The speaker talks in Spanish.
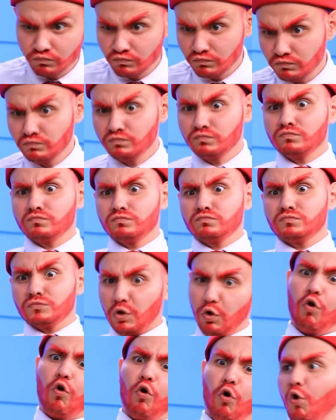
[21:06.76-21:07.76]
Buena
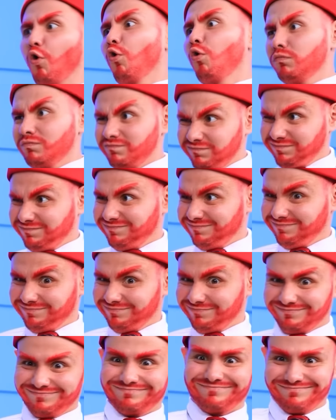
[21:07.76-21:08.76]
idea. El color es el
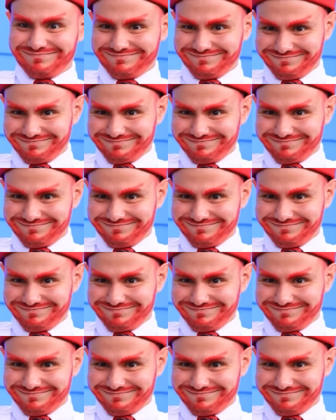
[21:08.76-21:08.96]
adecuado.